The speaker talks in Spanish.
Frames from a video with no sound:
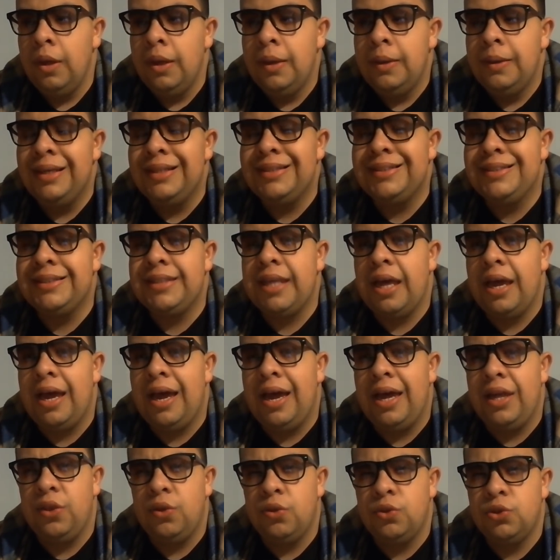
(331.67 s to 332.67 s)
Está
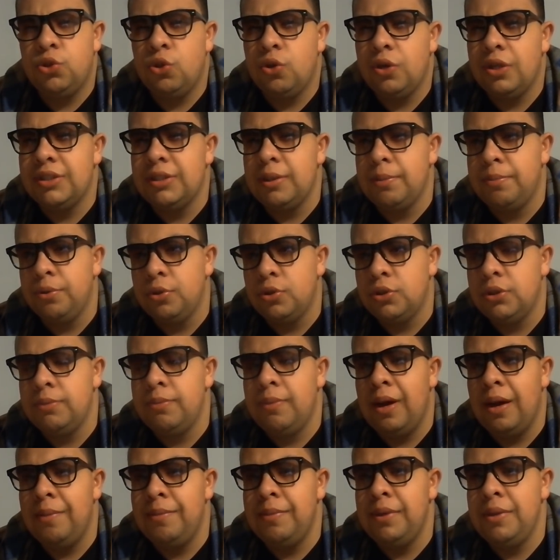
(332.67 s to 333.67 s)
a dos horas
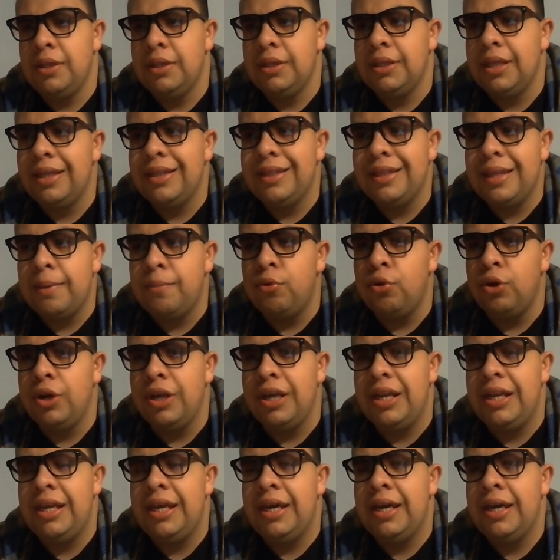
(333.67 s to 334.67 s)
aproximadamente de
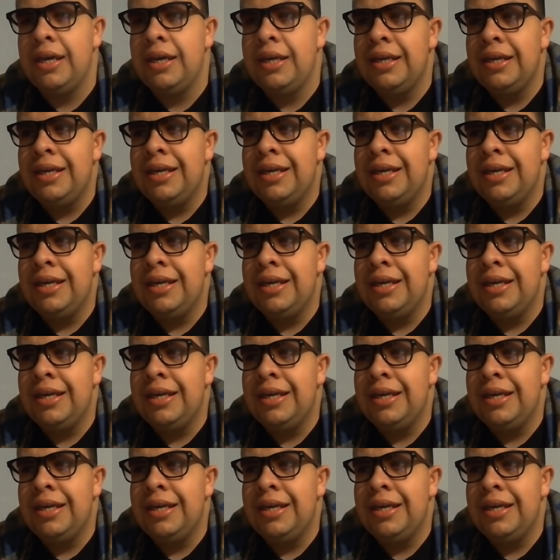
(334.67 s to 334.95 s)
Morelia.